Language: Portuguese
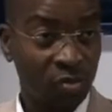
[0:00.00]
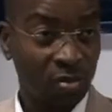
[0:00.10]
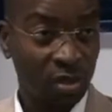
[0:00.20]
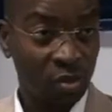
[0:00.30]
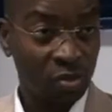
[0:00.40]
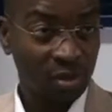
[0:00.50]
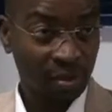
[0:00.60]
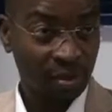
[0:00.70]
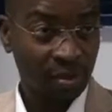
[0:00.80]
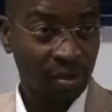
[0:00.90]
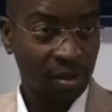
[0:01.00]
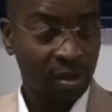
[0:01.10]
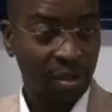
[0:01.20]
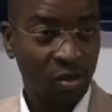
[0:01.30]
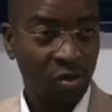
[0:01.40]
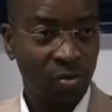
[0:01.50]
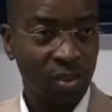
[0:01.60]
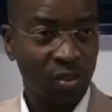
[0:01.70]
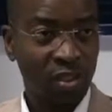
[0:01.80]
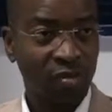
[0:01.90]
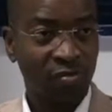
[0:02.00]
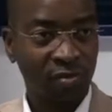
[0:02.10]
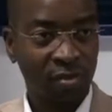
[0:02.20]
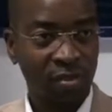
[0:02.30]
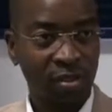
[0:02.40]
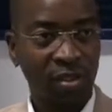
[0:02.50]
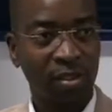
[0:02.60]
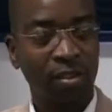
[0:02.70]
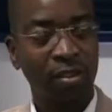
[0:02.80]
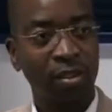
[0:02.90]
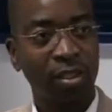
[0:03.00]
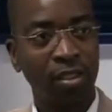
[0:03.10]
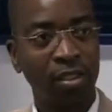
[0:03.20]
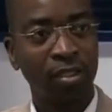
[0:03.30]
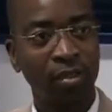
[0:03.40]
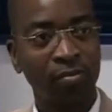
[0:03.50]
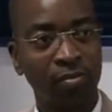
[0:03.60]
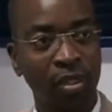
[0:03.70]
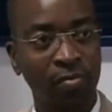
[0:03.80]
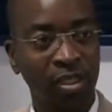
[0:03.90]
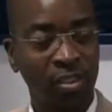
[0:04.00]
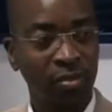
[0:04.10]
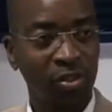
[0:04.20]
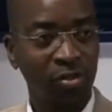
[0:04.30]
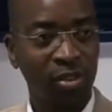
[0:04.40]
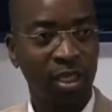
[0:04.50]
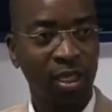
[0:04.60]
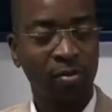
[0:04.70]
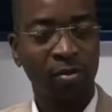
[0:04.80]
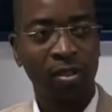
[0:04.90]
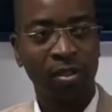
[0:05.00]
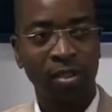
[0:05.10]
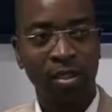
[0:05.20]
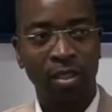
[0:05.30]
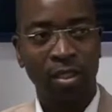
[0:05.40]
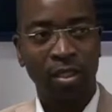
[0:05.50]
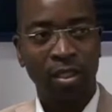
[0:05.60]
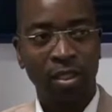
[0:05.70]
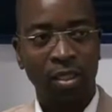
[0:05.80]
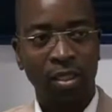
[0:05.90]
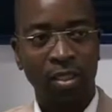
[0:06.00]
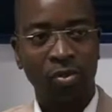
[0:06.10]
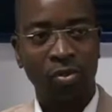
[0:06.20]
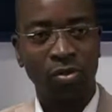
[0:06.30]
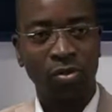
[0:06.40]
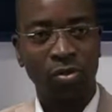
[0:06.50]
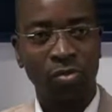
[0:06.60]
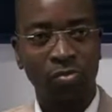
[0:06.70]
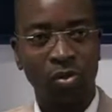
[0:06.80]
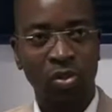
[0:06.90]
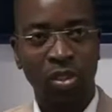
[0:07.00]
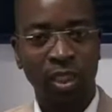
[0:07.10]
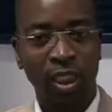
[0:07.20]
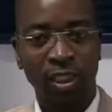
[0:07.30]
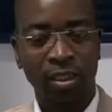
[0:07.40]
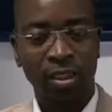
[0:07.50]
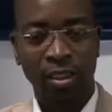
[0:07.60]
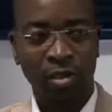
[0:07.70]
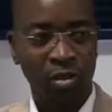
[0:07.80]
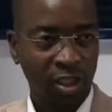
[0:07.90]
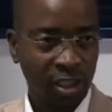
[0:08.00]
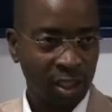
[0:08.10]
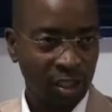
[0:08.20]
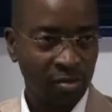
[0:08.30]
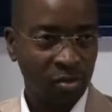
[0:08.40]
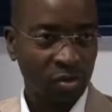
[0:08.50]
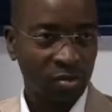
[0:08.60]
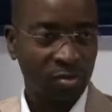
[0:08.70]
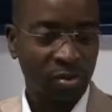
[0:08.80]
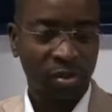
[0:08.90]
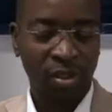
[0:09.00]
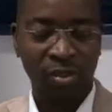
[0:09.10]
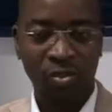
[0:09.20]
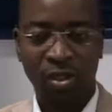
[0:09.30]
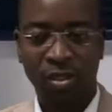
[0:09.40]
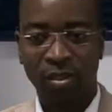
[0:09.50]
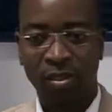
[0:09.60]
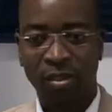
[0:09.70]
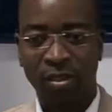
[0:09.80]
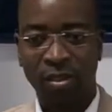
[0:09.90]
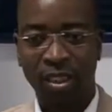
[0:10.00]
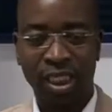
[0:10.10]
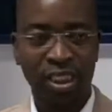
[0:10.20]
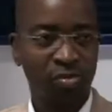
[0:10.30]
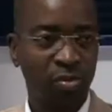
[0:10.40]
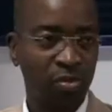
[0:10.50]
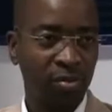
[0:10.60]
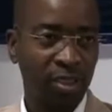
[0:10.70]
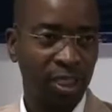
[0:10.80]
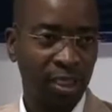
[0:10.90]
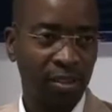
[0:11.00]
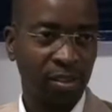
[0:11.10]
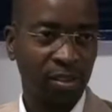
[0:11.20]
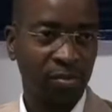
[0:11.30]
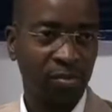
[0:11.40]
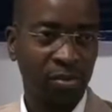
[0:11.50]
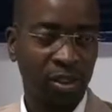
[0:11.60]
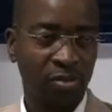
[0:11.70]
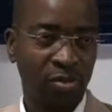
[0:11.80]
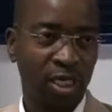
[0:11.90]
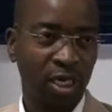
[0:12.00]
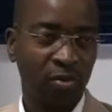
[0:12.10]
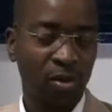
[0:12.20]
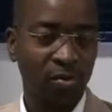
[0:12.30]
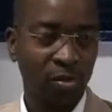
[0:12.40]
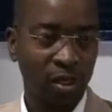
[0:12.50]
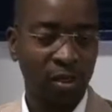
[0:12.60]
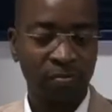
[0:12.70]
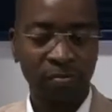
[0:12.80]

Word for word: Mbeluze como a nossa fonte de abastecimento de água, eu posso lhe garantir que não chegaremos por causa da disponibilidade, portanto, da água por lá.